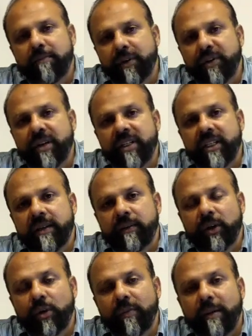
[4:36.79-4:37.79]
पिछले छः
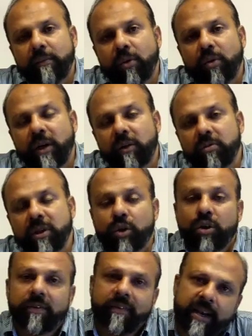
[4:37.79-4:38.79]
महीनों में हम लोगों ने उसके
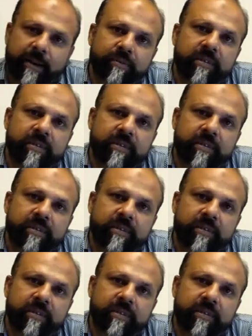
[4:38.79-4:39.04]
जो डेवलप्ड